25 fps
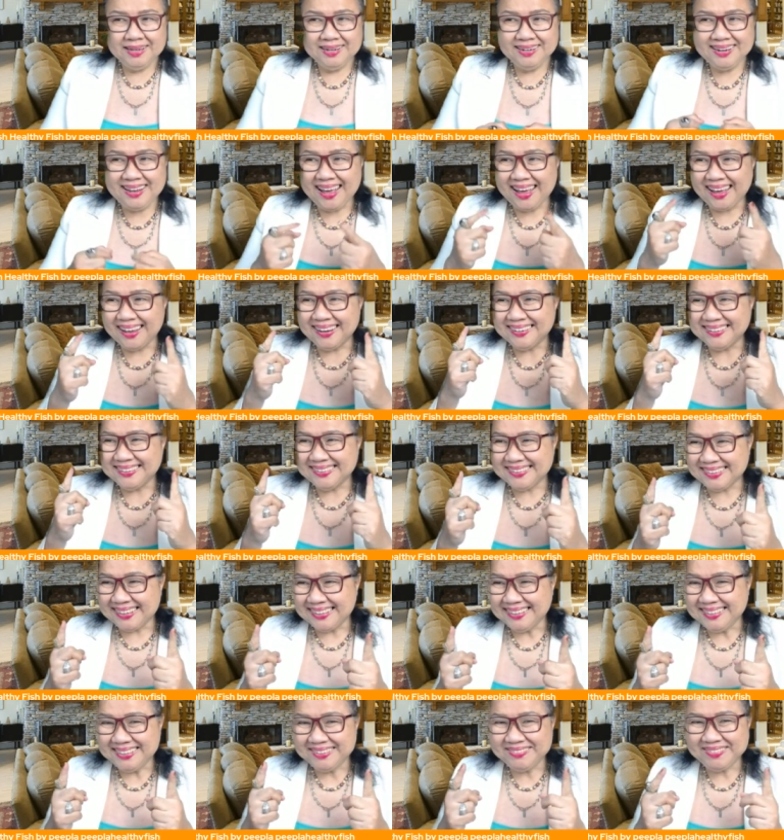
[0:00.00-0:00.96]
เนี่ย
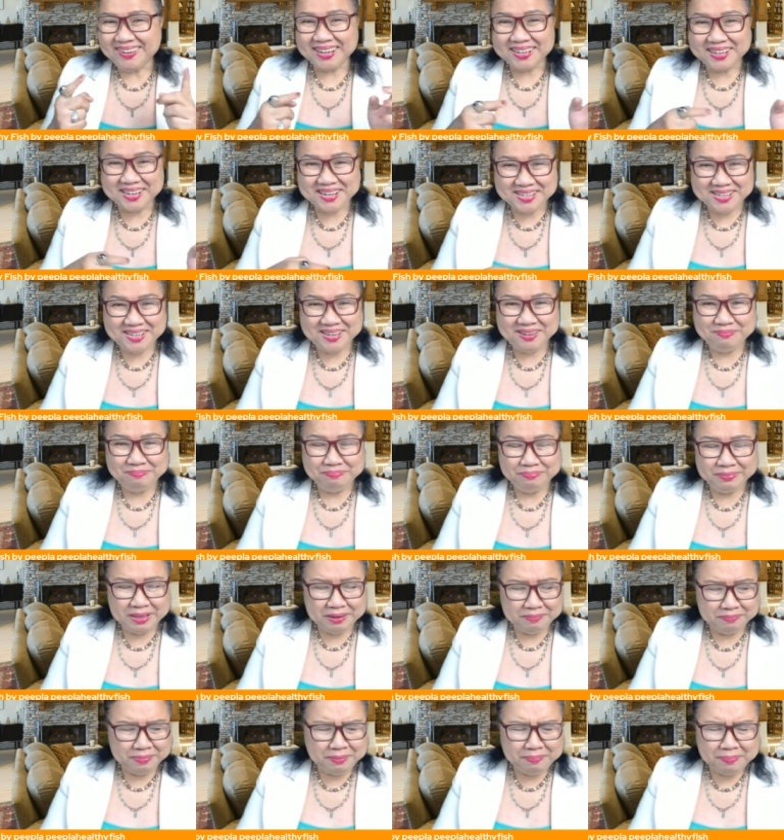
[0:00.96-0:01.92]
ตื่นมาก็ยิ้ม
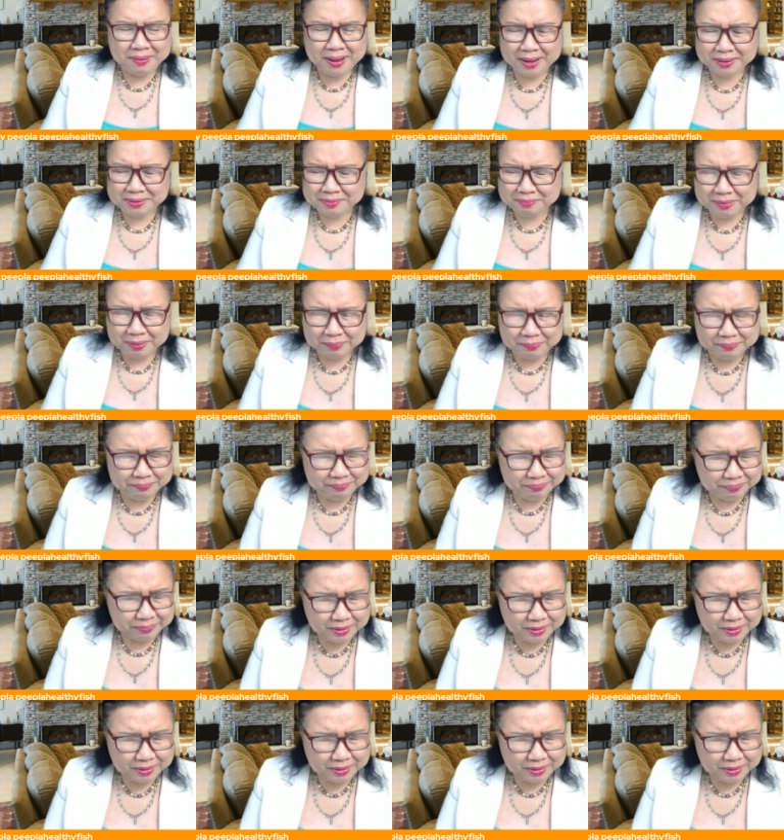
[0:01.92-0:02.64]
พี่ปายังแบบ